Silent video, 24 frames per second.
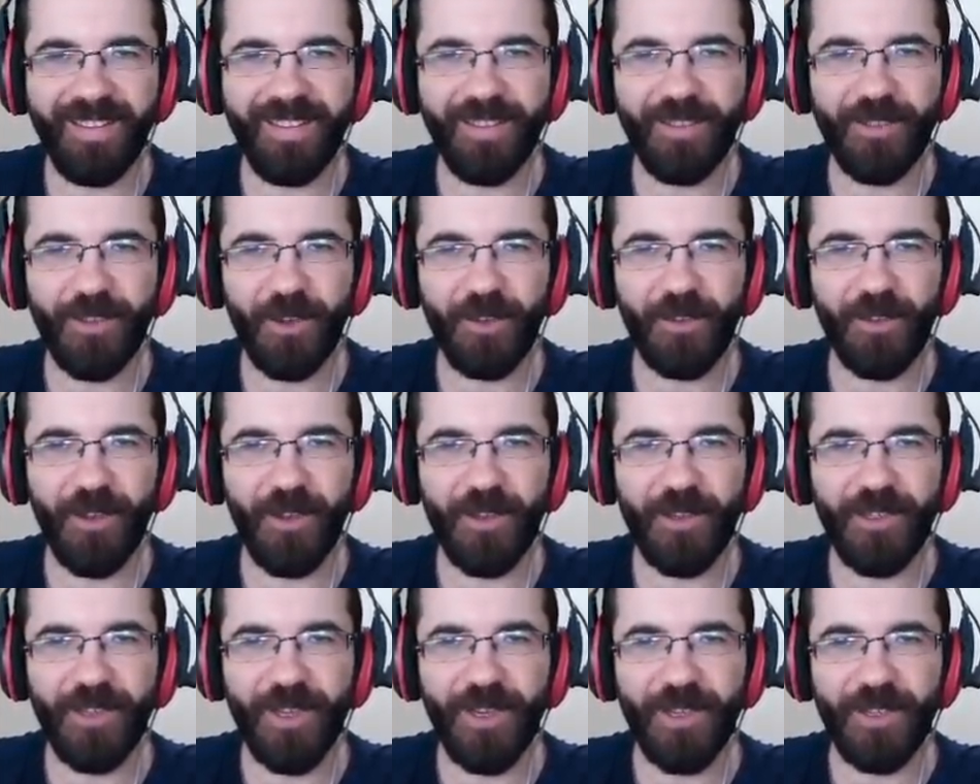Çok
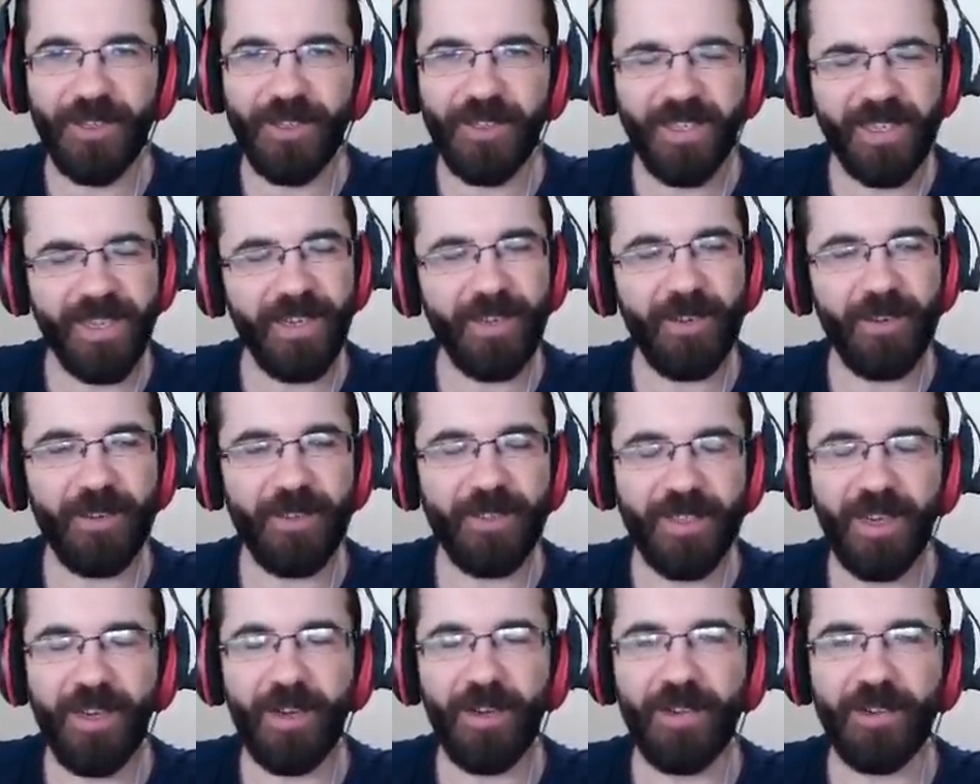doğru söylüyorsun.
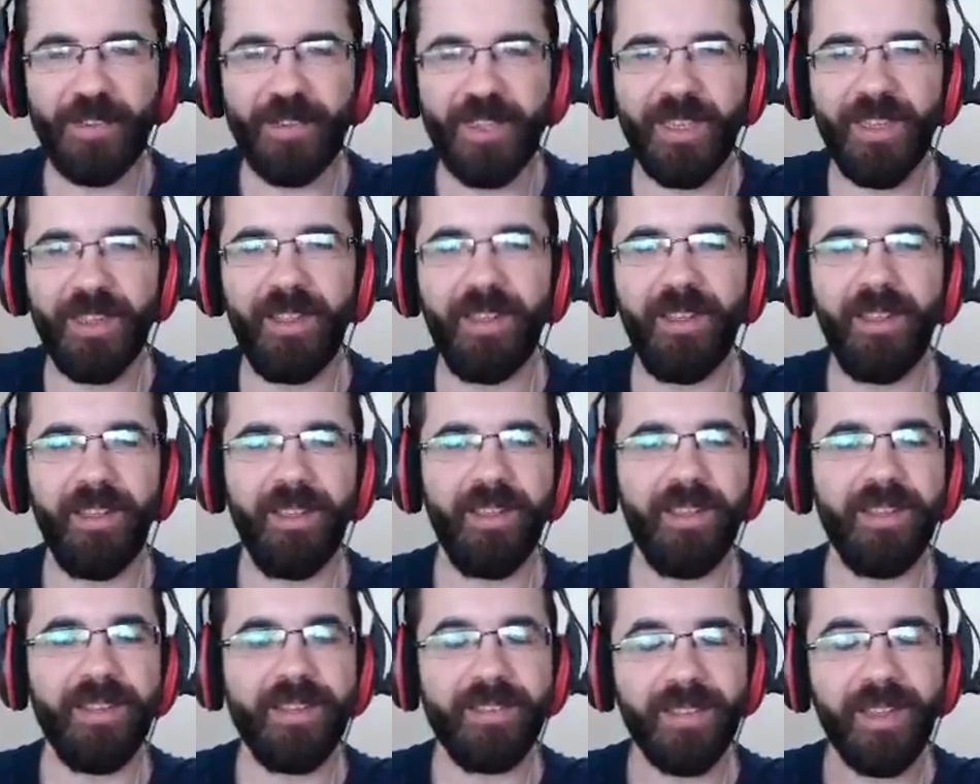İnanıyoruz inanıyoruz.
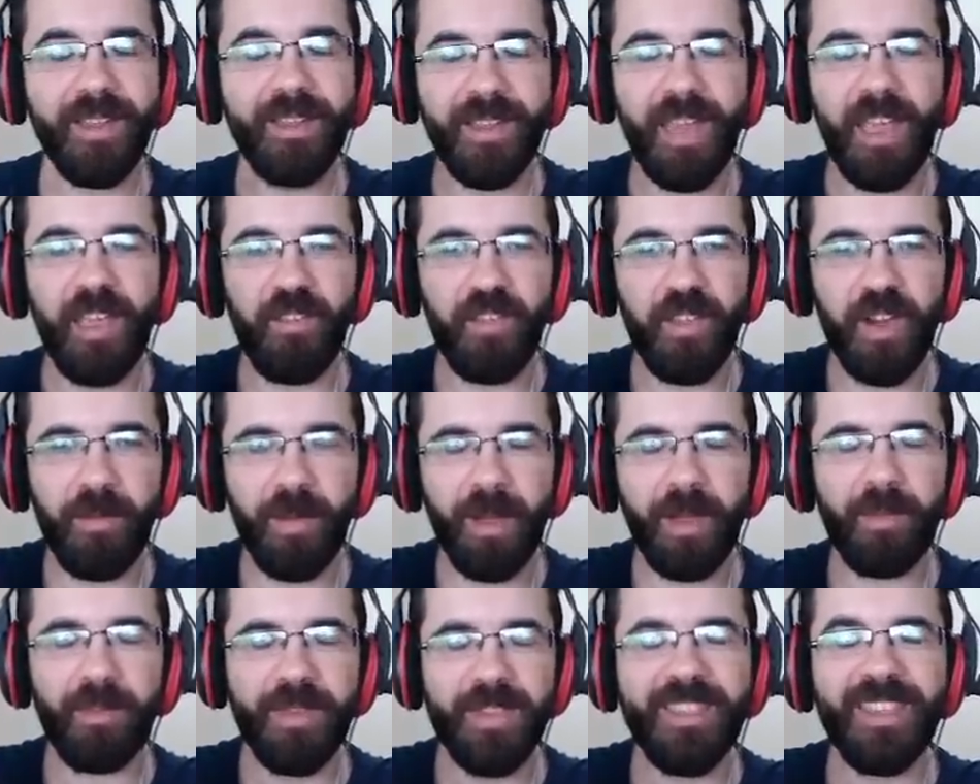Sen keyfine
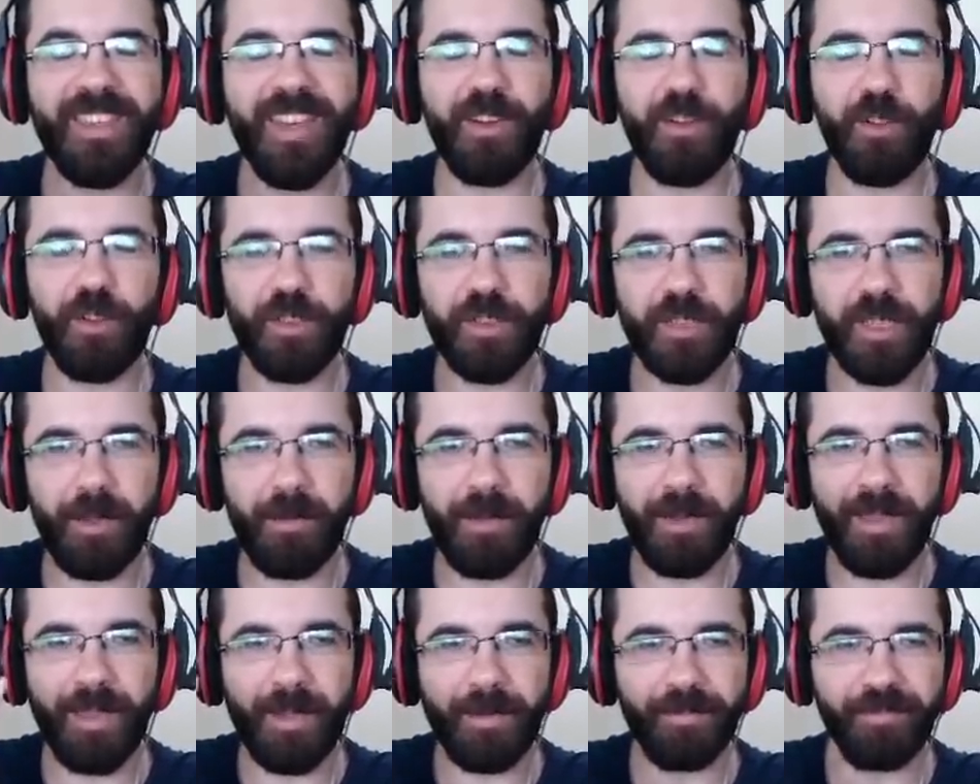bak biz inanıyoruz. Tamam
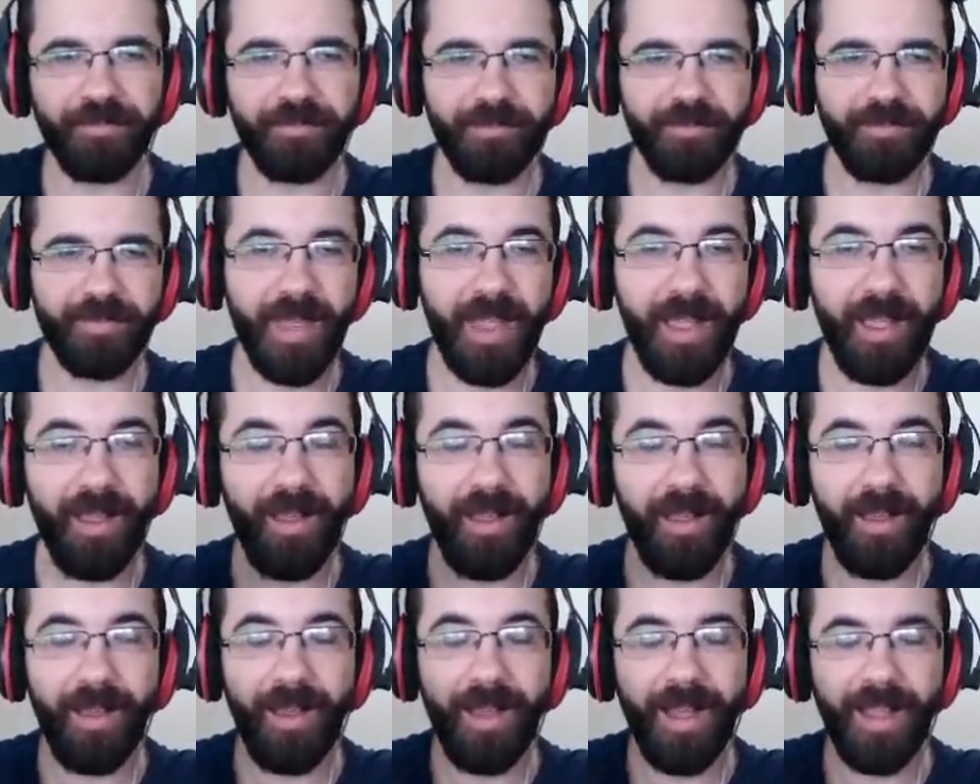hadi.
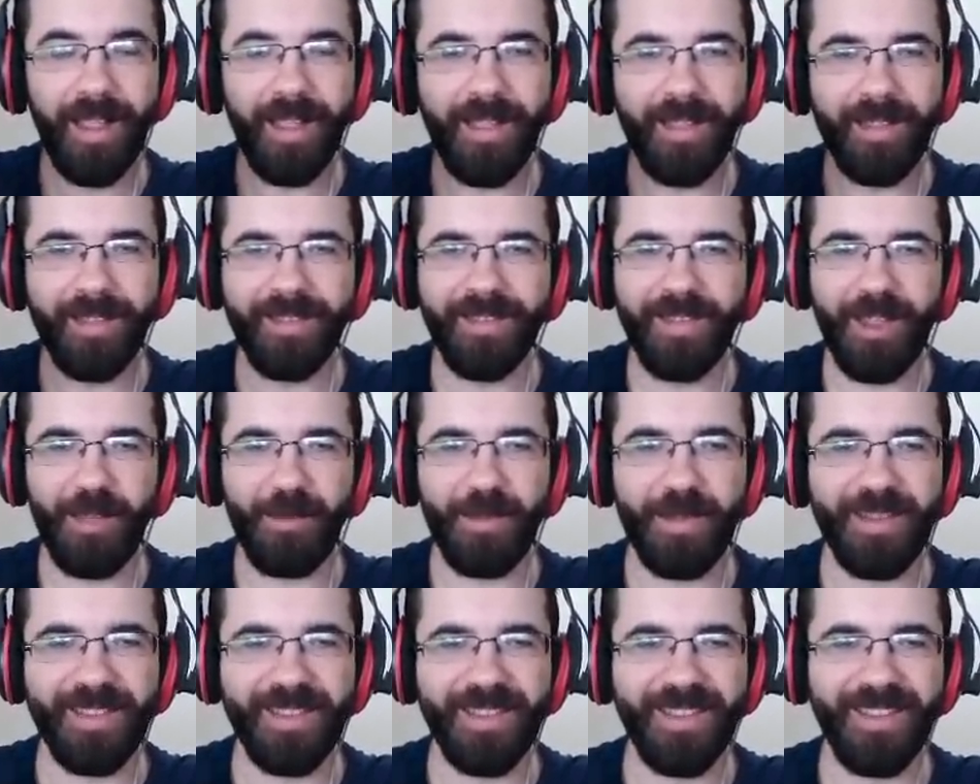Hadi hadi
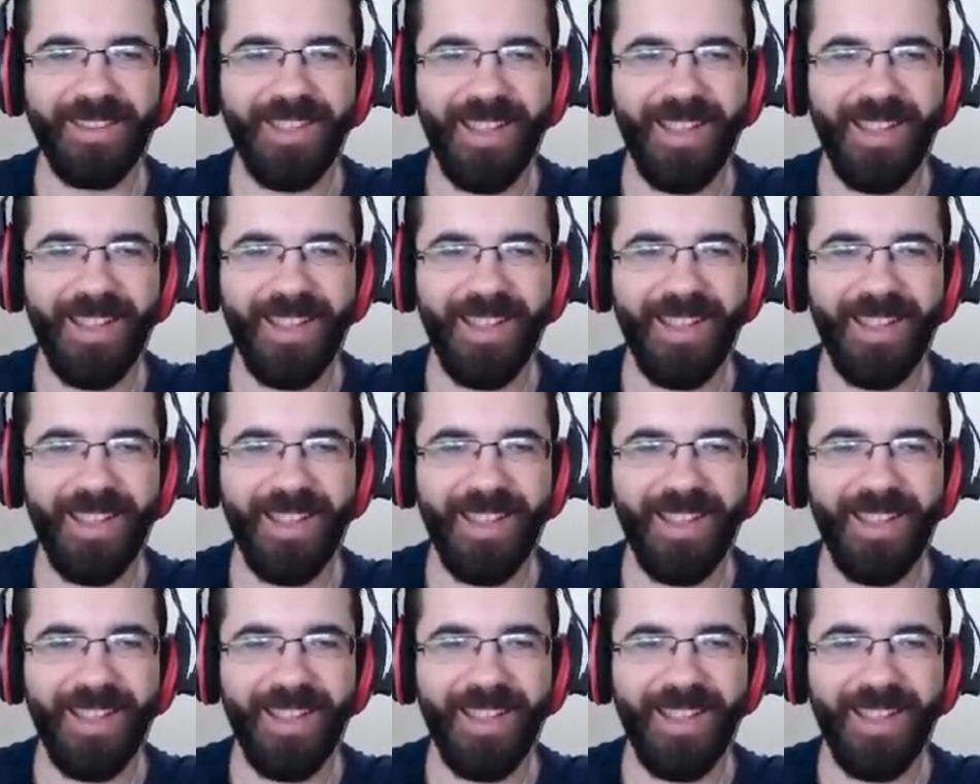devam et.